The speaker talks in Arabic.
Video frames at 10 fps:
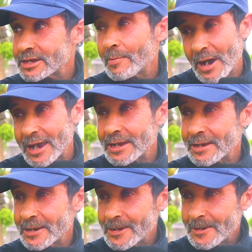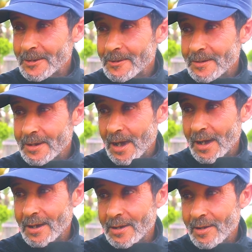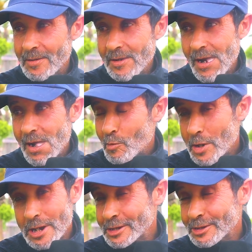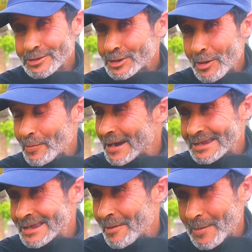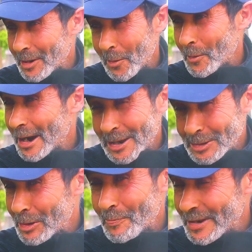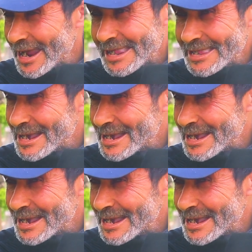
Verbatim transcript: دابا كاين دابا كاين اه وكنطلب قلت لك مره اخرى كنطلب من هاد